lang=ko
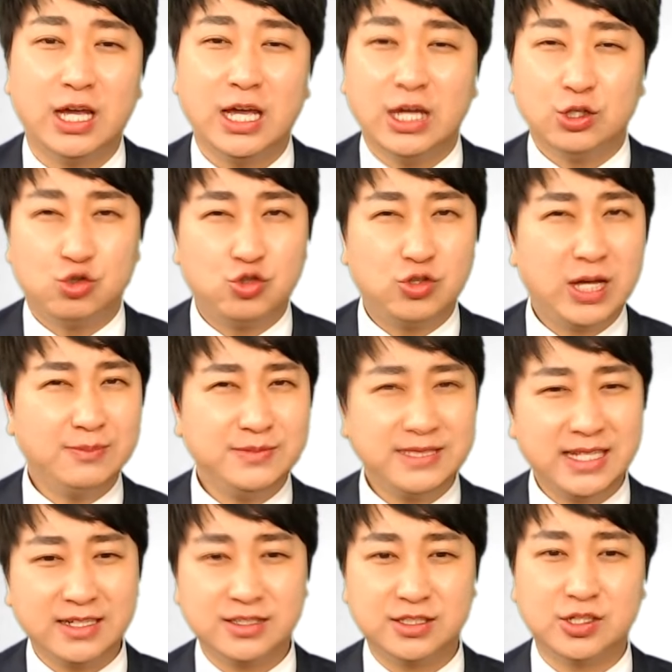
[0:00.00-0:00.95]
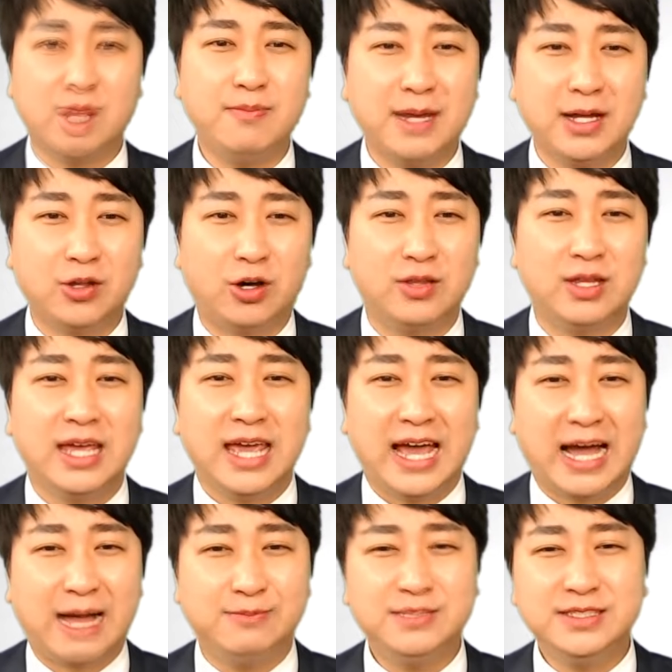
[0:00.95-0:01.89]
유사민당금 천만원,
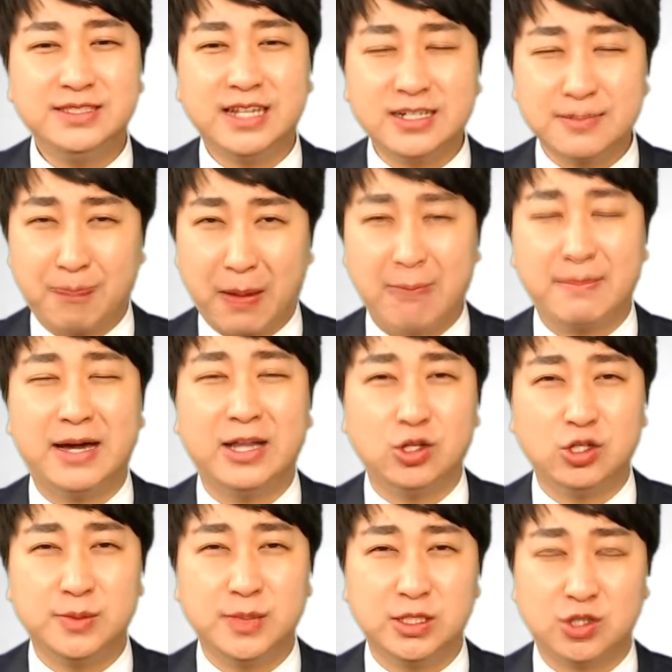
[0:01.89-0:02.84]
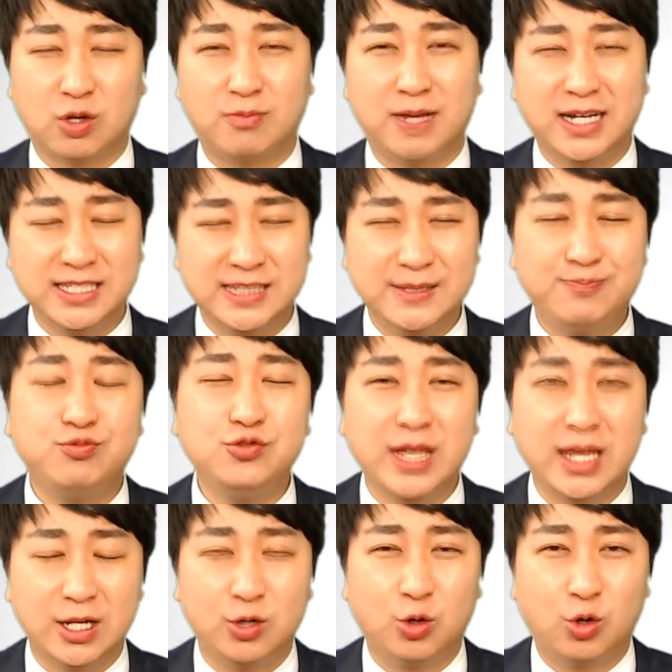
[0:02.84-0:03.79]
암민당금 백만원이면 정말 10분의
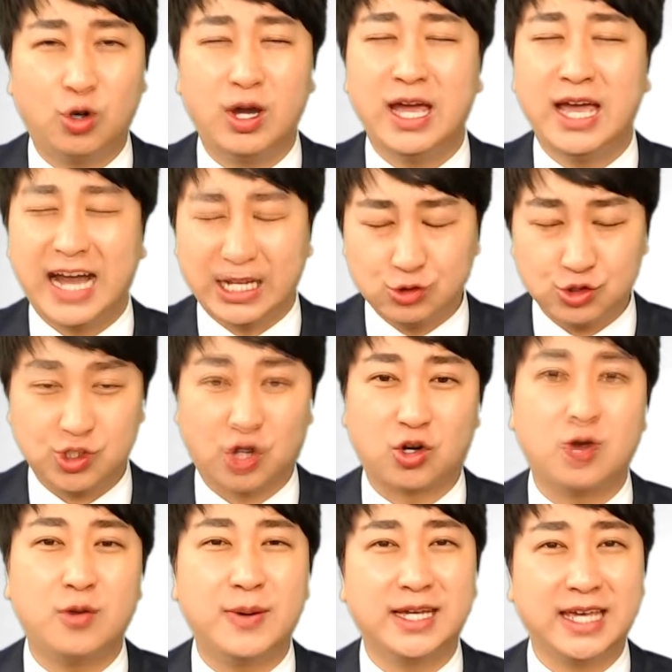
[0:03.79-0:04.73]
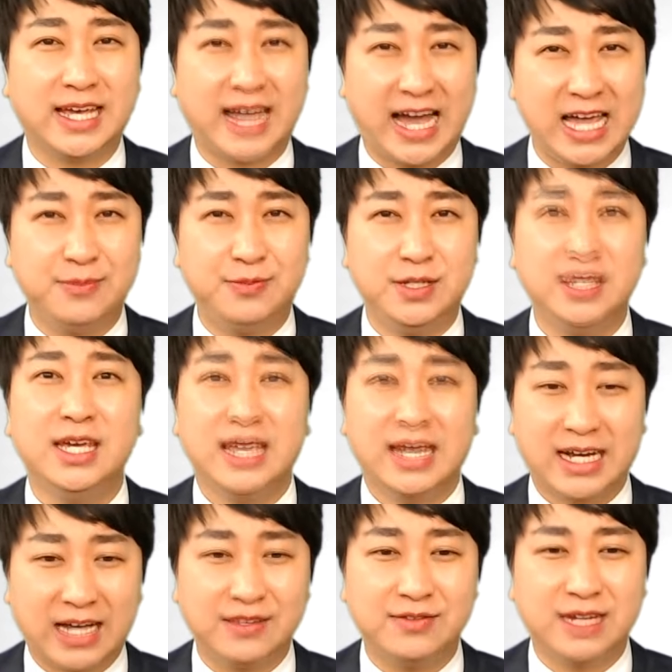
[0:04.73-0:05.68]
1로 아주 저렴하게 가입이
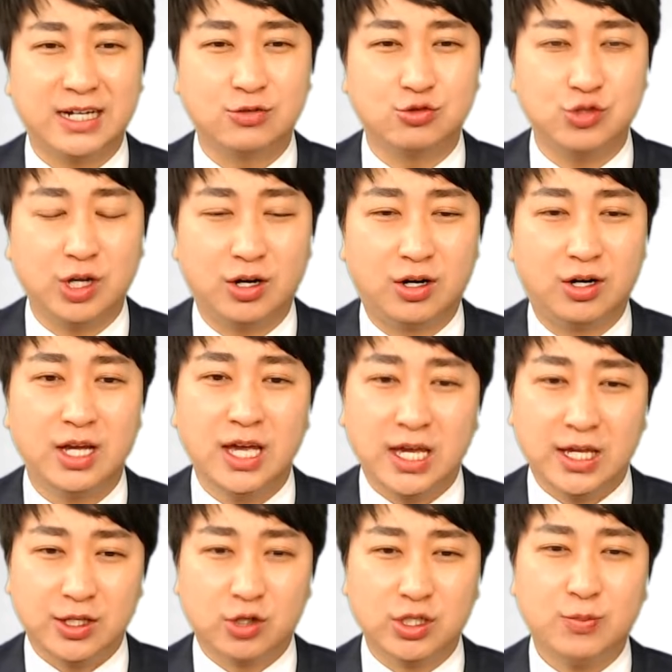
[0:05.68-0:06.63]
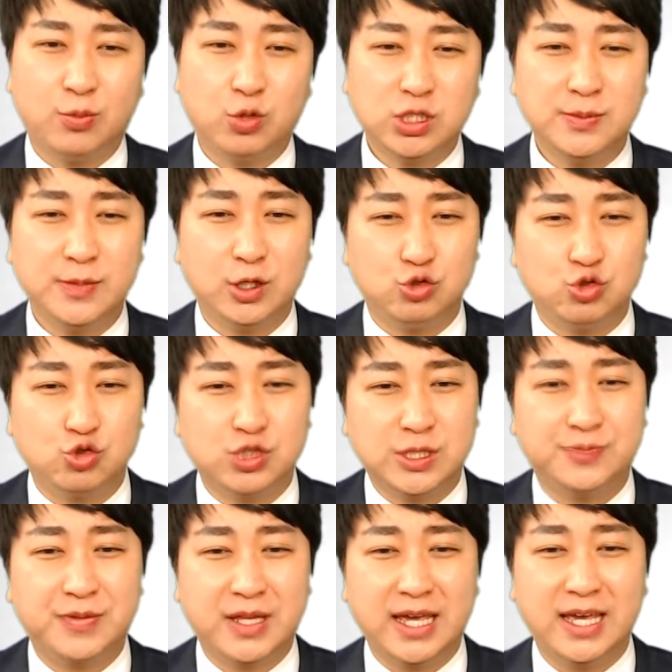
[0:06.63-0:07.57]
가능하고요. 여기 보시면
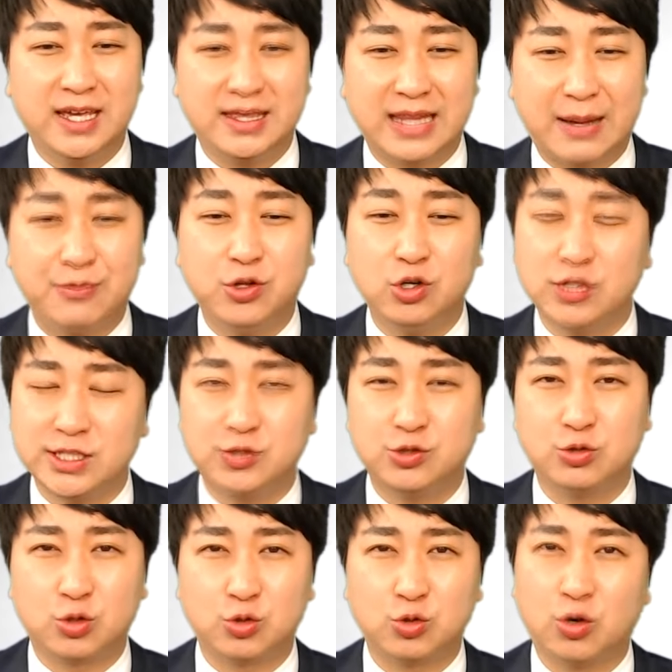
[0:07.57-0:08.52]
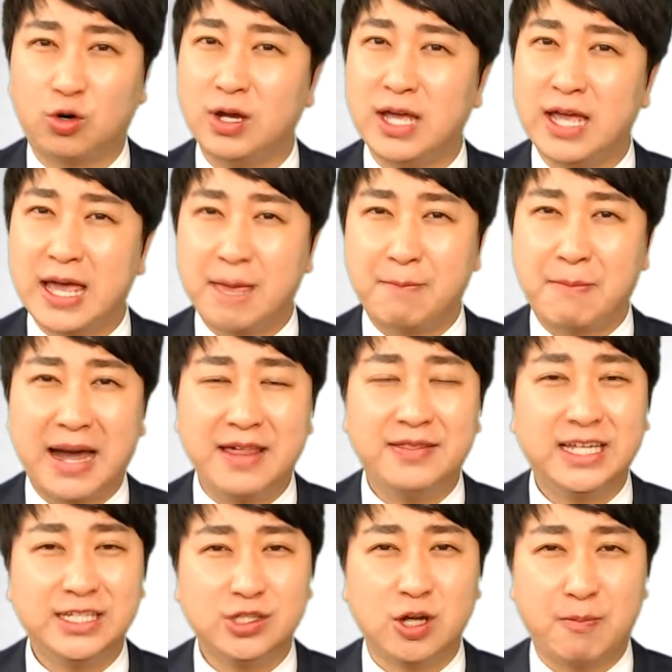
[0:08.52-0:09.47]
60대 남성 기준으로도 1
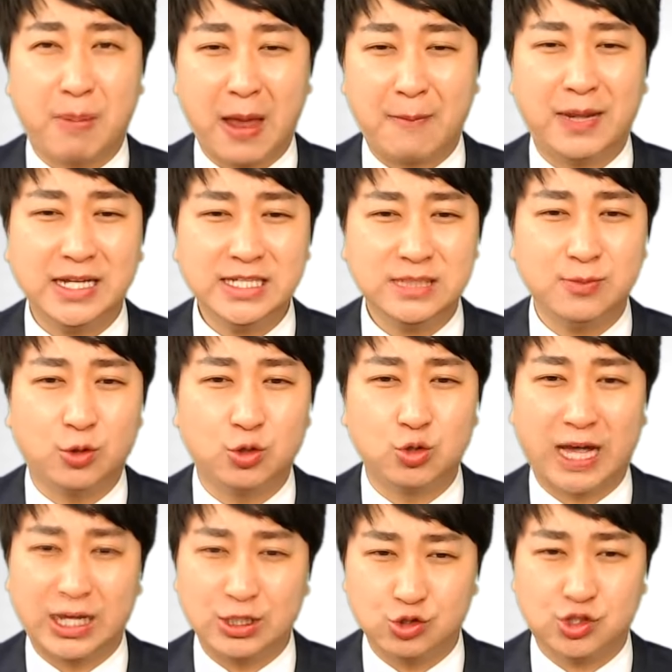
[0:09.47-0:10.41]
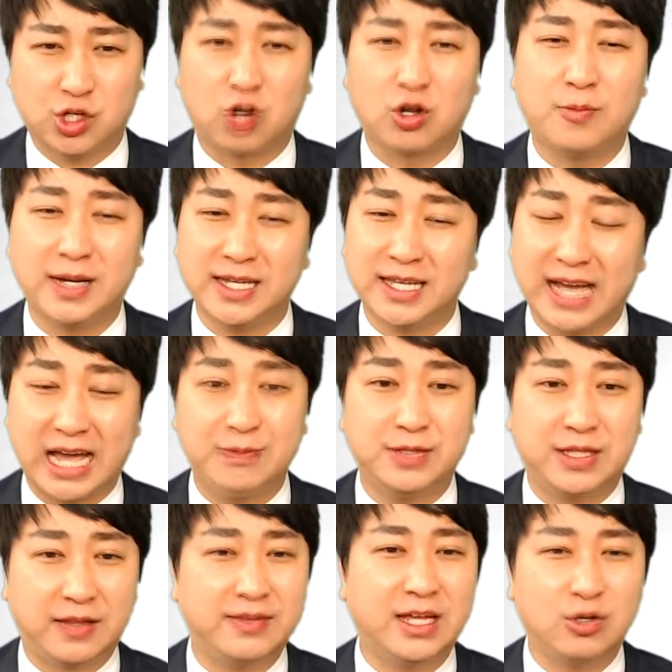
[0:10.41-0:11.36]
4 1 8 5원으로 아주 저렴하게 가입이
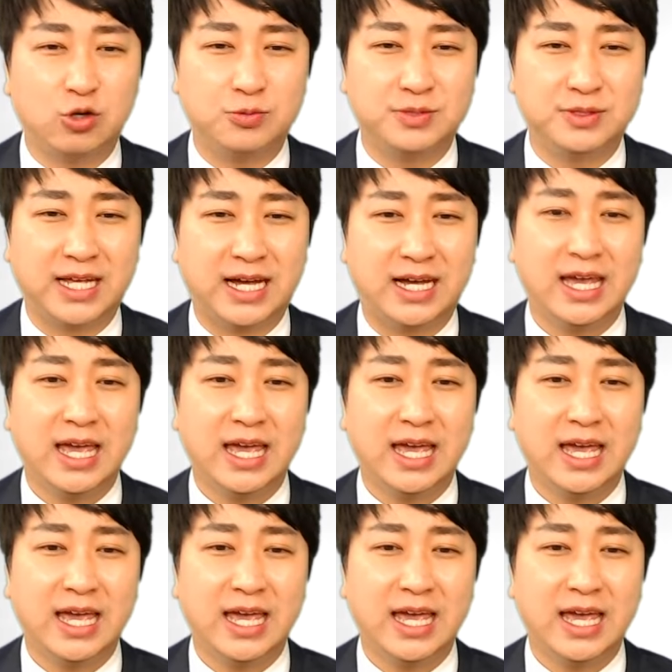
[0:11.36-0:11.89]
된다는 겁니다.